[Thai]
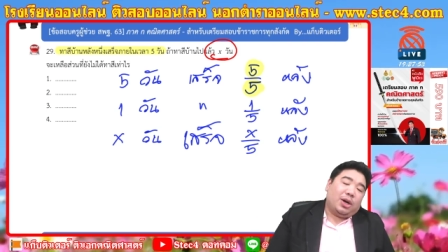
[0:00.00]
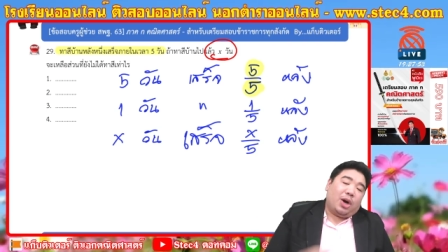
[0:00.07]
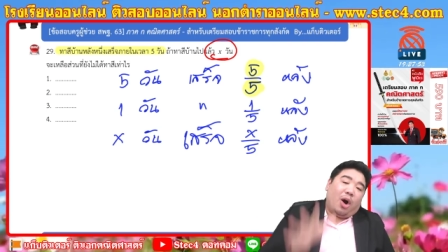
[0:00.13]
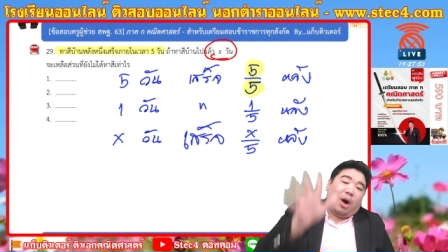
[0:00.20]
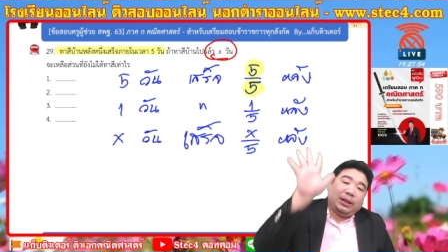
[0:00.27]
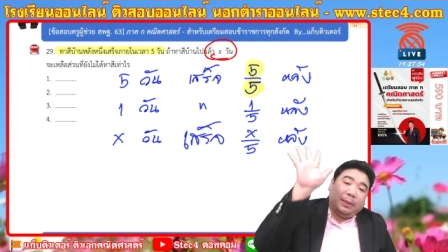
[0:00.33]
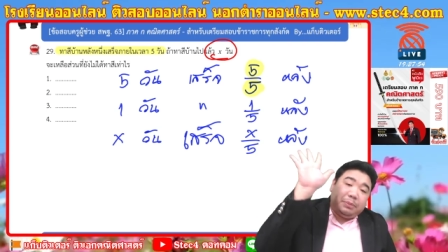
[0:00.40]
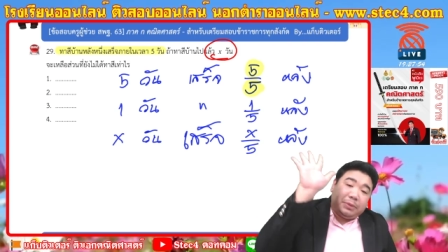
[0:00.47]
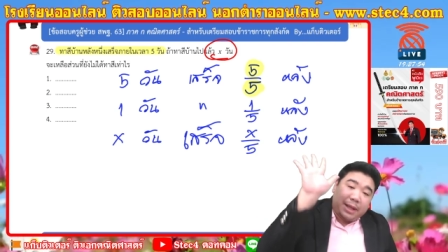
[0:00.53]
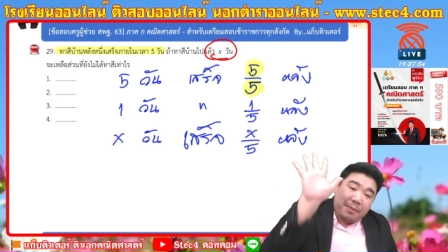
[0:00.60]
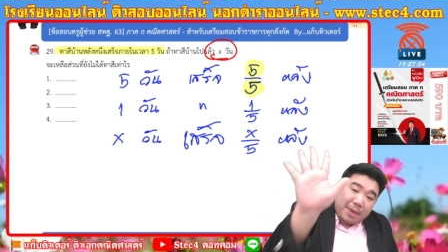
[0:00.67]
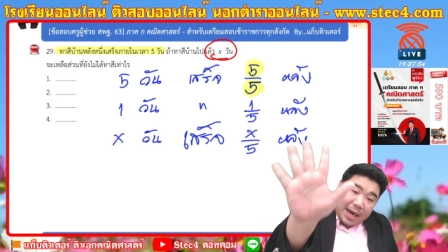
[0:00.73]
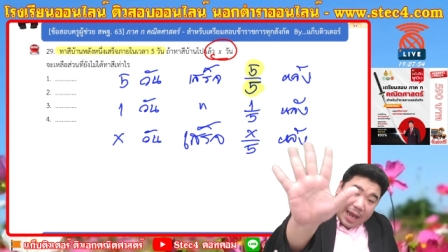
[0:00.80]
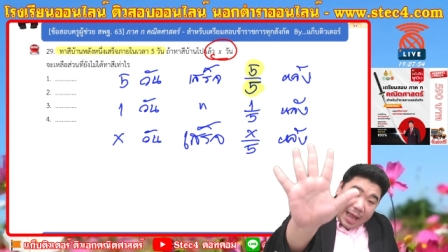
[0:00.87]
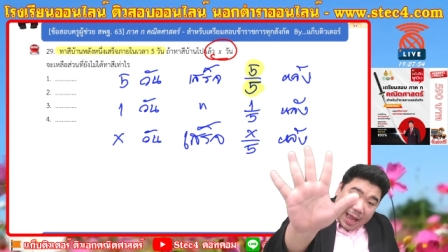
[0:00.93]
ของเต็
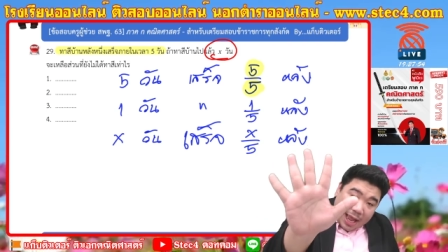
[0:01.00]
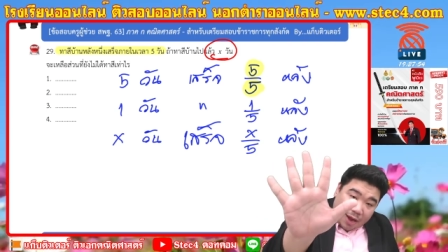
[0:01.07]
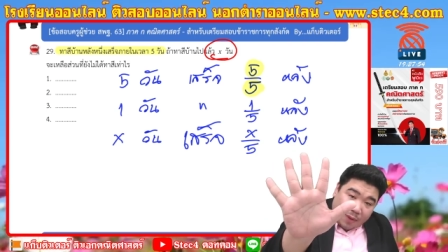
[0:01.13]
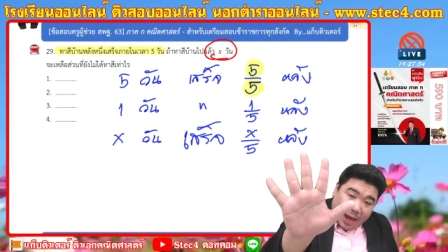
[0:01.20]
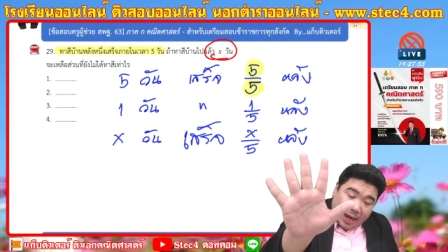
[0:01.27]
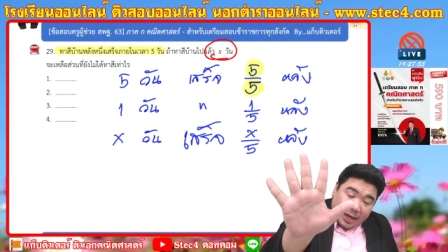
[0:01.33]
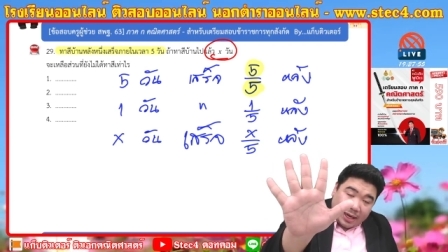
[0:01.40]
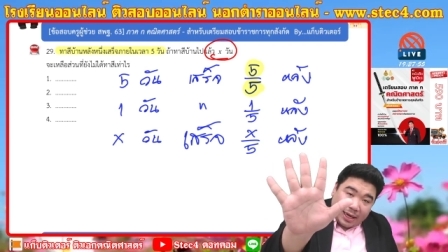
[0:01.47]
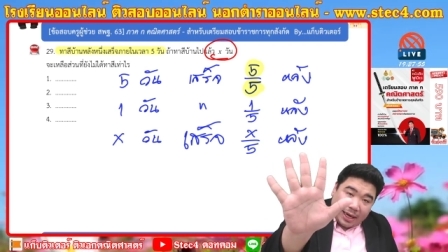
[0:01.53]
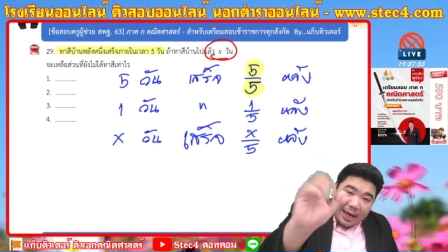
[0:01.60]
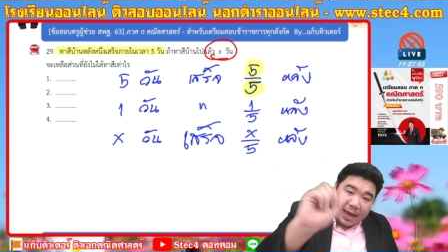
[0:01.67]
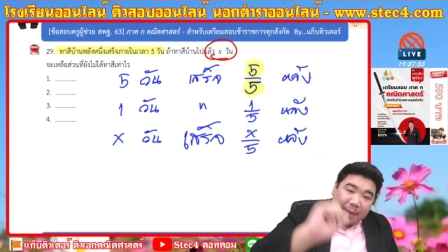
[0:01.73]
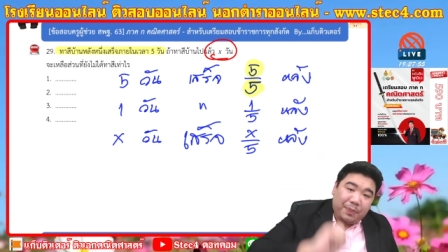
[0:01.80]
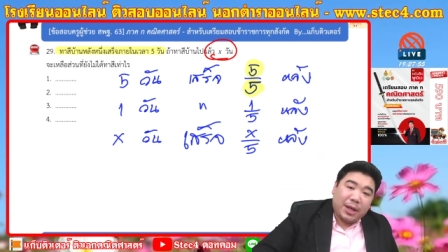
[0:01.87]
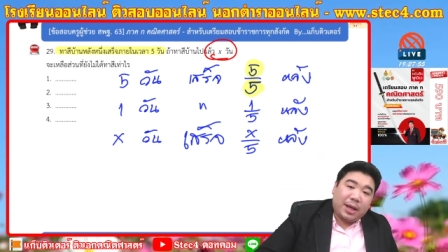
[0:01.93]
มๆมันห้าวันนะ
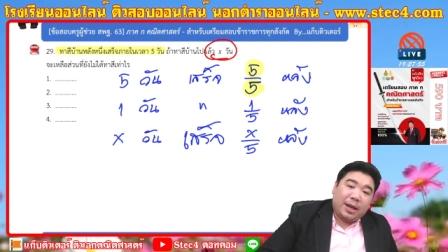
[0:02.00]
ครับ